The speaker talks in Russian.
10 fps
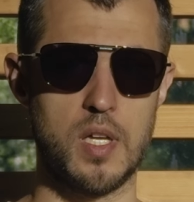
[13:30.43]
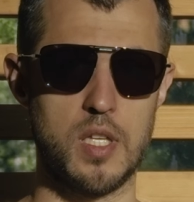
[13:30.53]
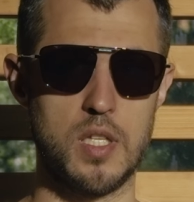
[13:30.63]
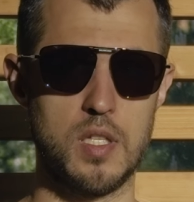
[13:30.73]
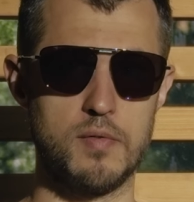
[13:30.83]

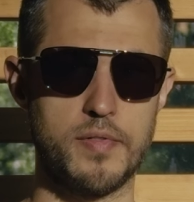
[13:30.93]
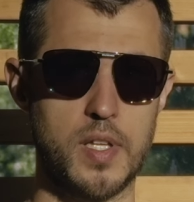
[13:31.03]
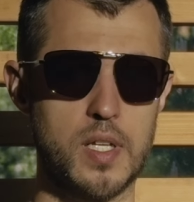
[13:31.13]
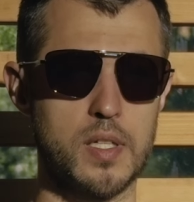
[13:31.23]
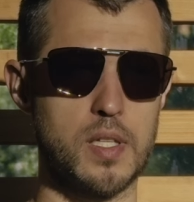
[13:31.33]
и,
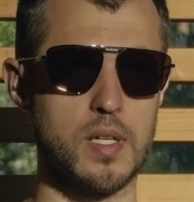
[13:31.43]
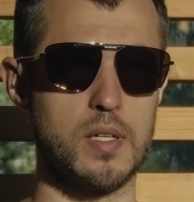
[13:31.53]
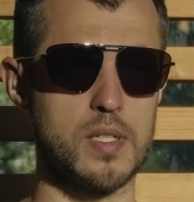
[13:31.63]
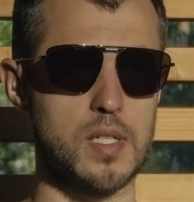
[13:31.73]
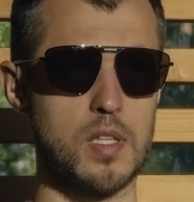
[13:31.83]
во-вторых, это
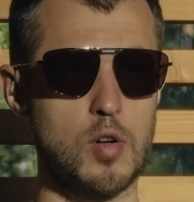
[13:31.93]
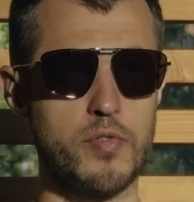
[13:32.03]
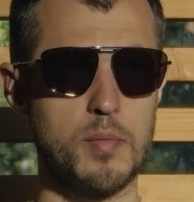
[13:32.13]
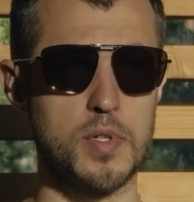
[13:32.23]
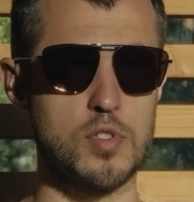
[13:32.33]

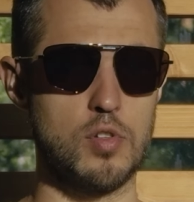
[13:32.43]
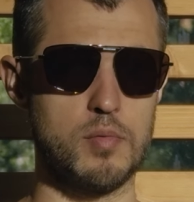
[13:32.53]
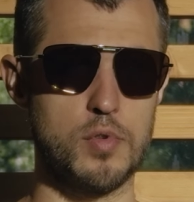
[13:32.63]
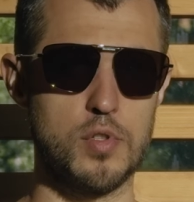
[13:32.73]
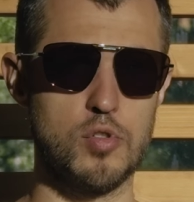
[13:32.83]
раскадровка под
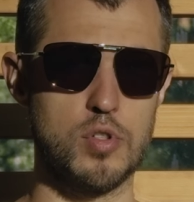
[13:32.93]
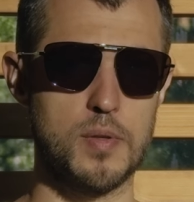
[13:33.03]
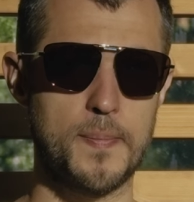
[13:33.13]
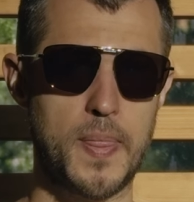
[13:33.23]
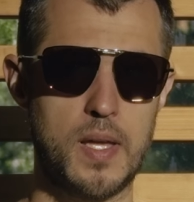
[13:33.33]
съемку идет.